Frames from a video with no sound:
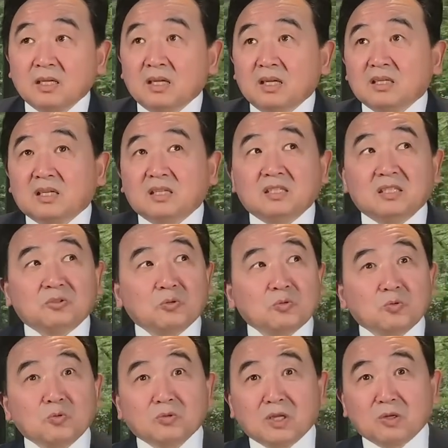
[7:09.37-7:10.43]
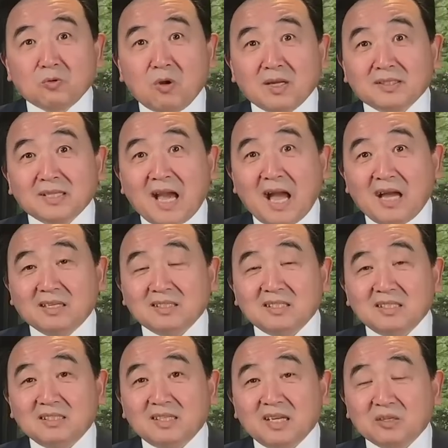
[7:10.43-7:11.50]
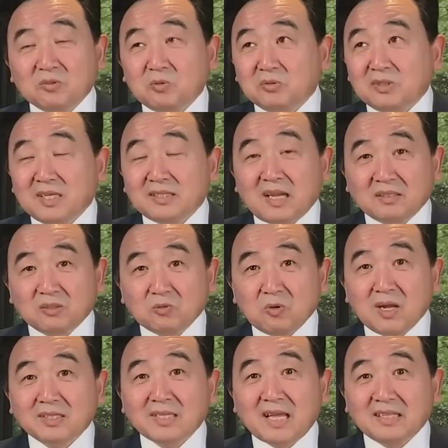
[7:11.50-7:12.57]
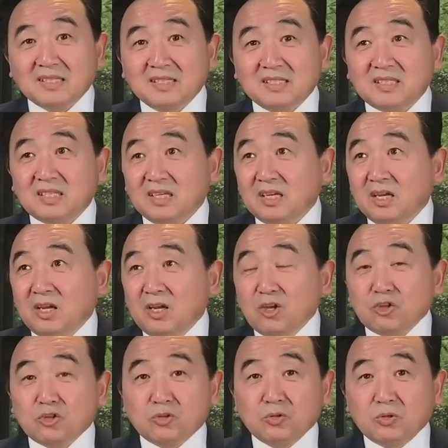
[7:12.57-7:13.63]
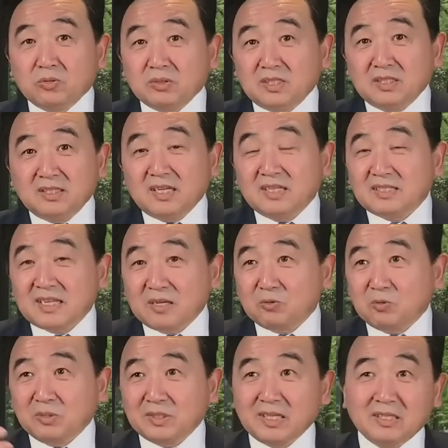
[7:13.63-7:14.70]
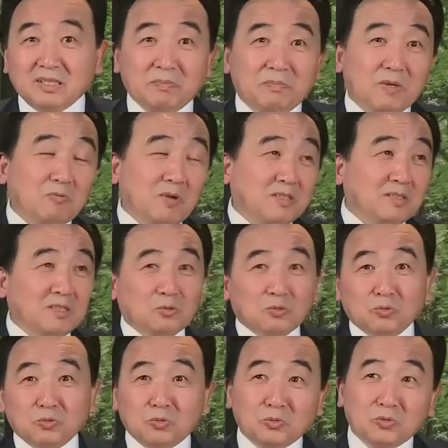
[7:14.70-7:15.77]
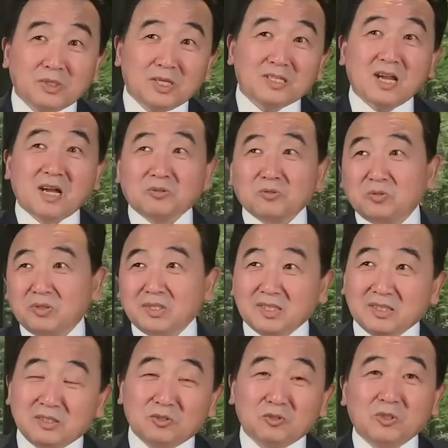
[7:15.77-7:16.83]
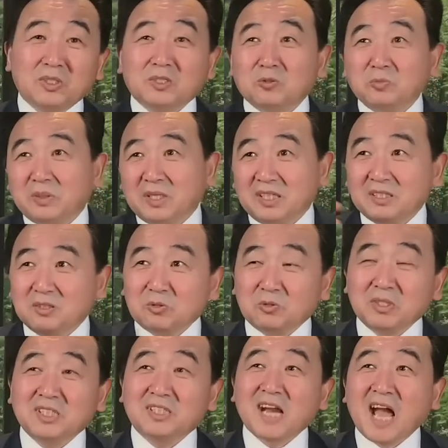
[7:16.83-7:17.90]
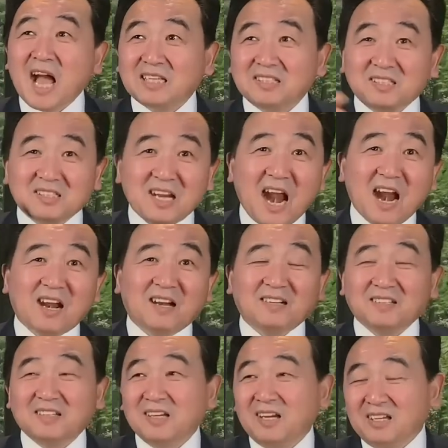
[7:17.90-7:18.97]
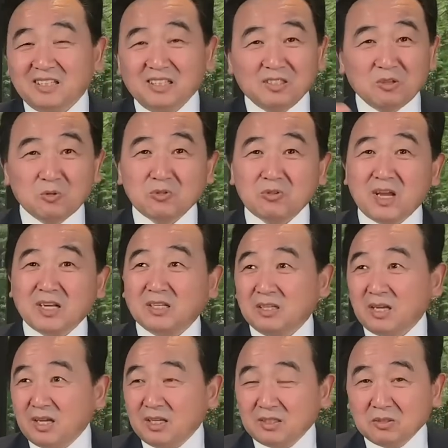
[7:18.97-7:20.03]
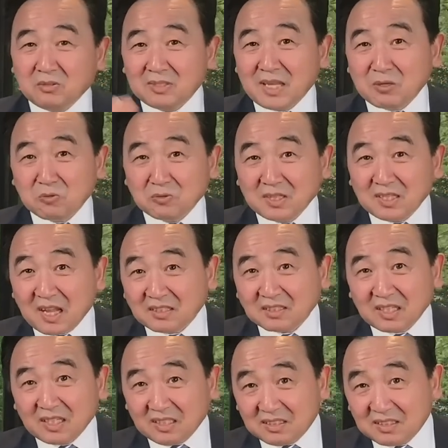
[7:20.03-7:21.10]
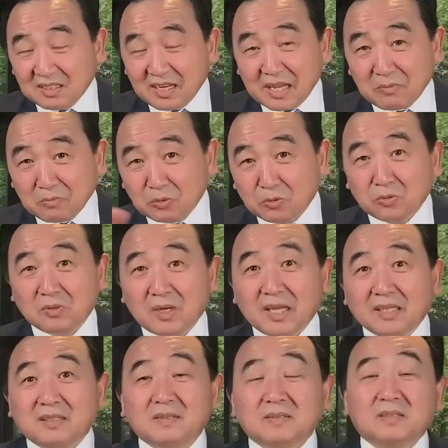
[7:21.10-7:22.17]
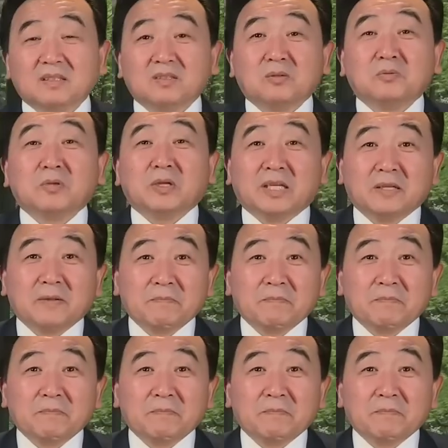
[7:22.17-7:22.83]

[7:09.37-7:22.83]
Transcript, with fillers: 可是中共的框架。今天共产党的框架的一切，所有今天在国内，你甭管是读书的、上学的、你吹牛皮的、吹叉了、傻二的，你都算上，都是在共产党体制内部出来的，对不对？